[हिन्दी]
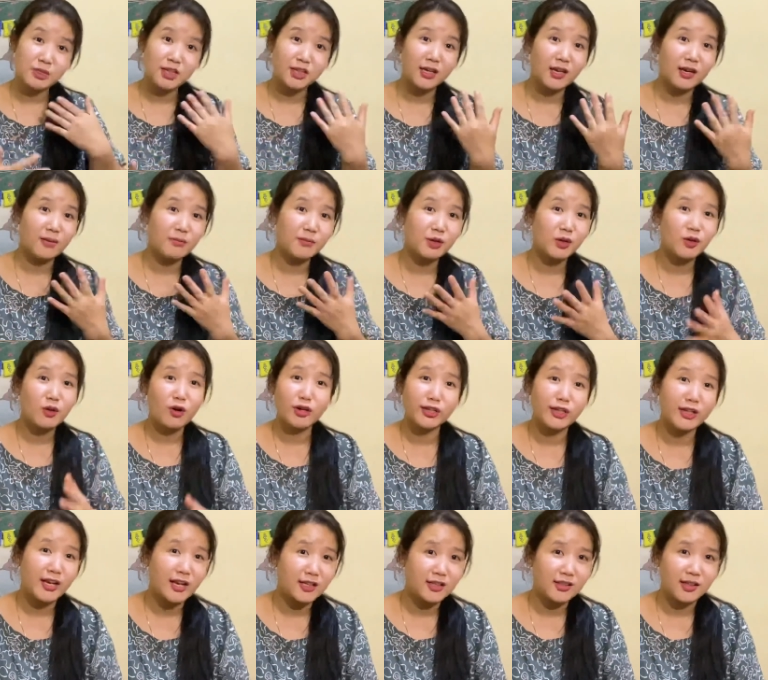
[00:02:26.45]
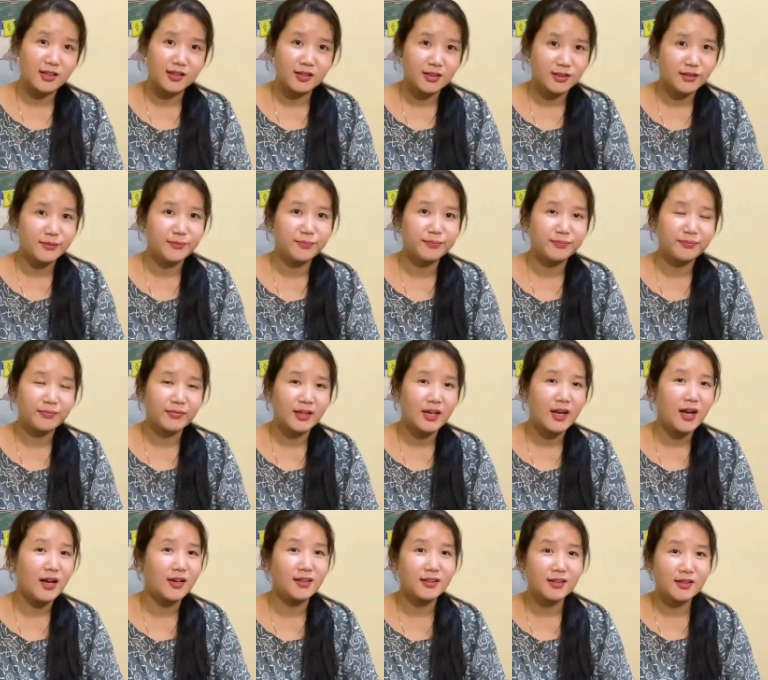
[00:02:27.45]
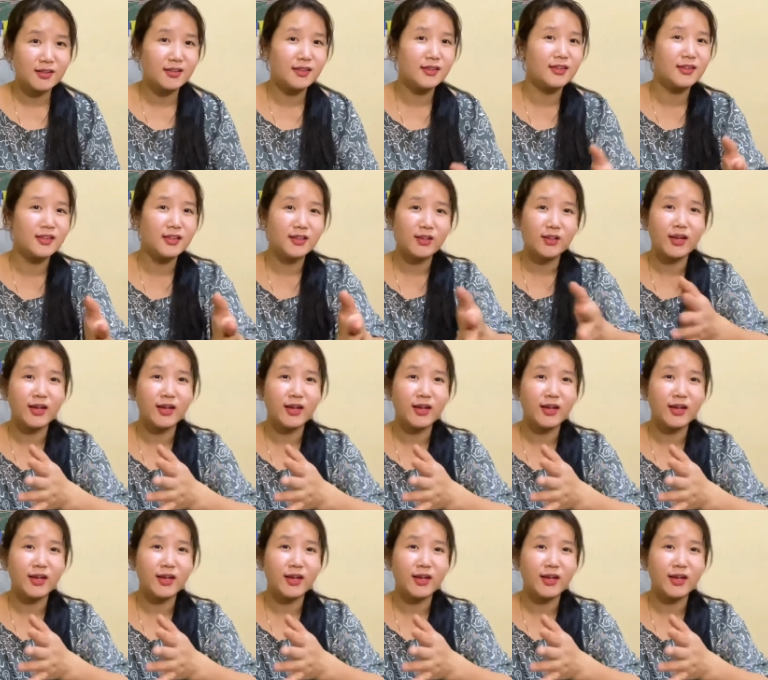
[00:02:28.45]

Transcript: जाके हमें गॉड याद आते हैं कितने